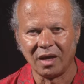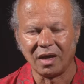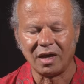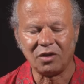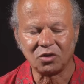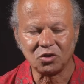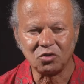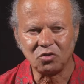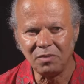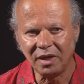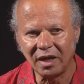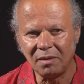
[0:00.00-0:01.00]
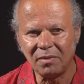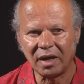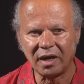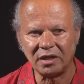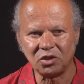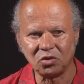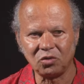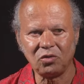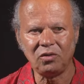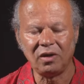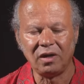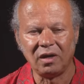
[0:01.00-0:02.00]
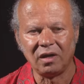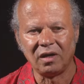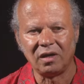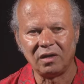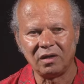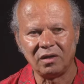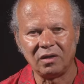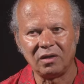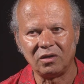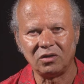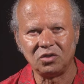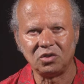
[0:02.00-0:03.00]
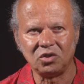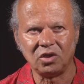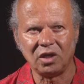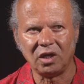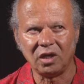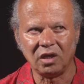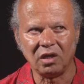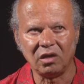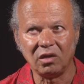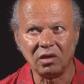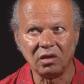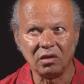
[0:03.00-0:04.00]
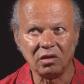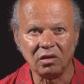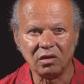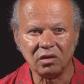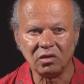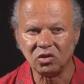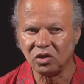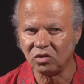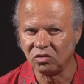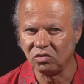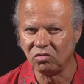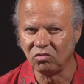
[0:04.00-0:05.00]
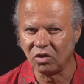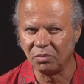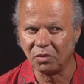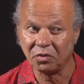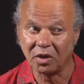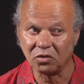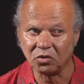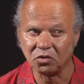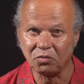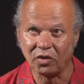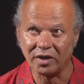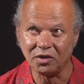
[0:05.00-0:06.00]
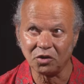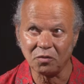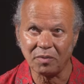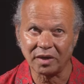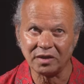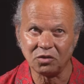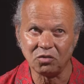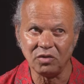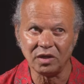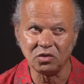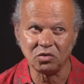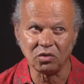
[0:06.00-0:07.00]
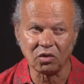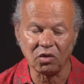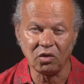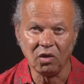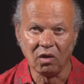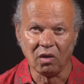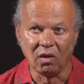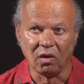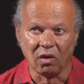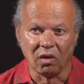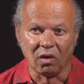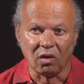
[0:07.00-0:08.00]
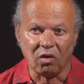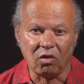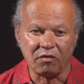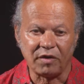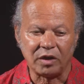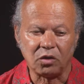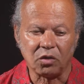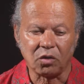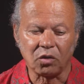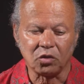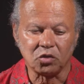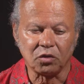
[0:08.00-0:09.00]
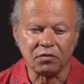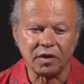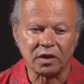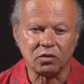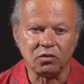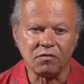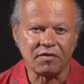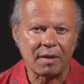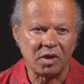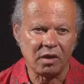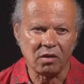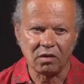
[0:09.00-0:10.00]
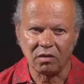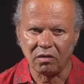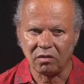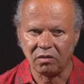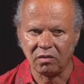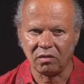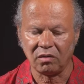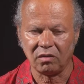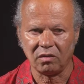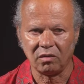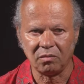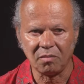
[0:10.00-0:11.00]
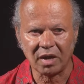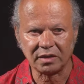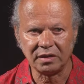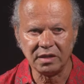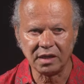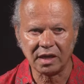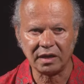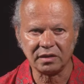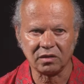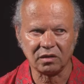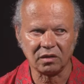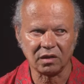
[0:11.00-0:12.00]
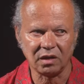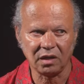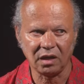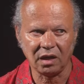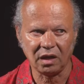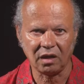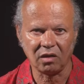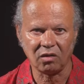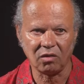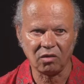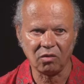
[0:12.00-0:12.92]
Alors, je suis Miguel Marajo. j'ai, comment, qu'est-ce que je pourrais dire de particulier sur le fait que je viens d'une famille euh, martiniquaise, euh, qui est euh,